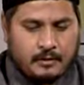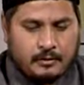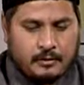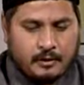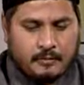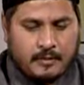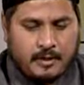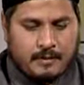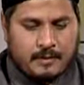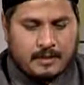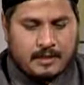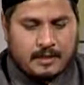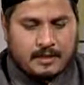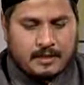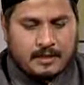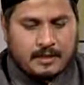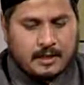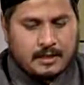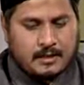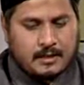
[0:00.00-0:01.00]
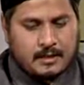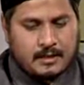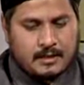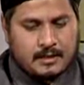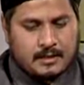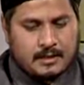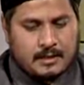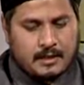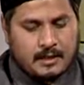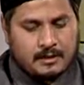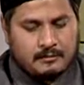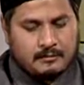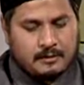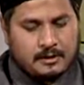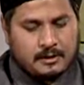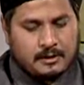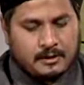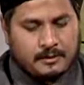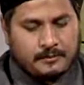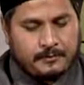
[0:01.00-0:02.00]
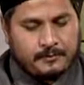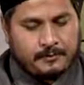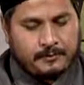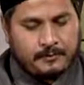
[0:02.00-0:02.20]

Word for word: जो इमाम सज्जाद सलाम ने